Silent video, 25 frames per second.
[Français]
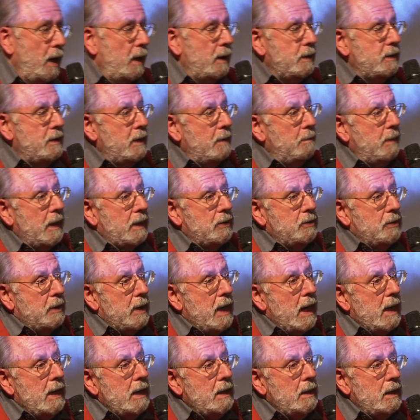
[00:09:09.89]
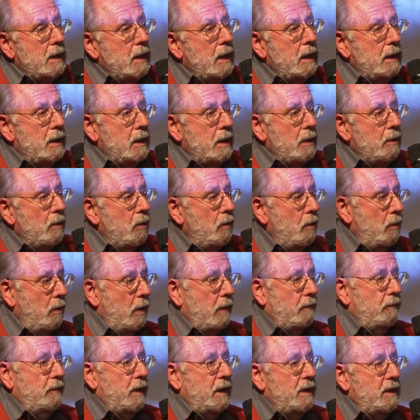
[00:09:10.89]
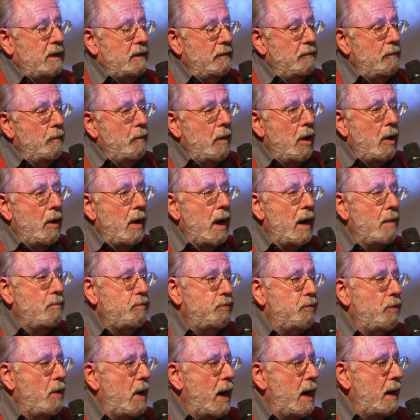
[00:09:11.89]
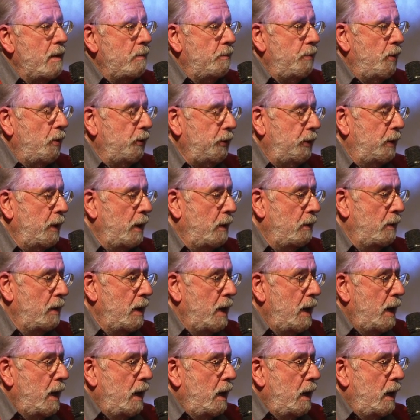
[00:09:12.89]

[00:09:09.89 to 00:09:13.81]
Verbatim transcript: ces personnalités qui ont effectivement un poids important.